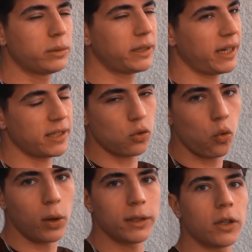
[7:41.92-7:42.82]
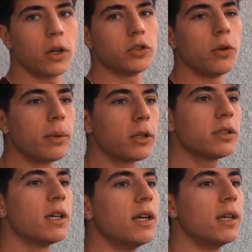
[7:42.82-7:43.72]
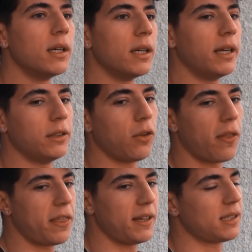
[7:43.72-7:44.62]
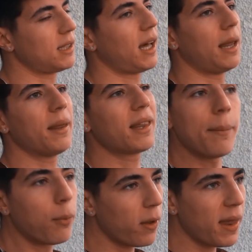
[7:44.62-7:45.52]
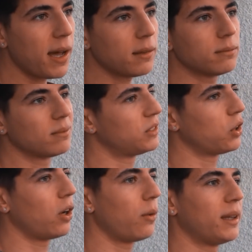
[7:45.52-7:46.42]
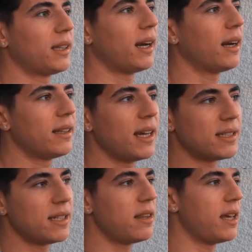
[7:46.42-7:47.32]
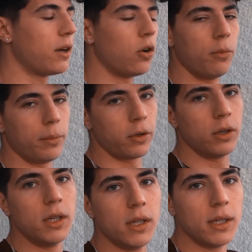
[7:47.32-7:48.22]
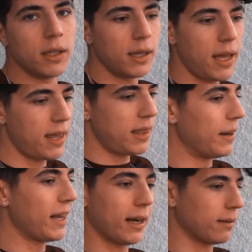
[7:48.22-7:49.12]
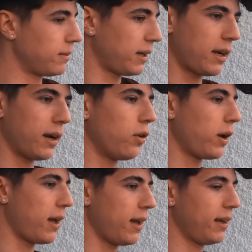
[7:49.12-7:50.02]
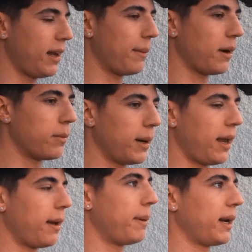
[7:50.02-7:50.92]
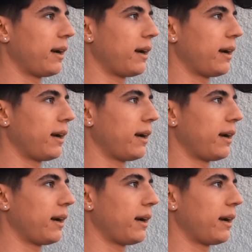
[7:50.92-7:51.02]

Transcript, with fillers: 3-4 a los hombros entonces, cada vez que pueda, yo creo que voy a entrenar día sí, día no hombro. Eh, de verdad, creo que es la mejor manera para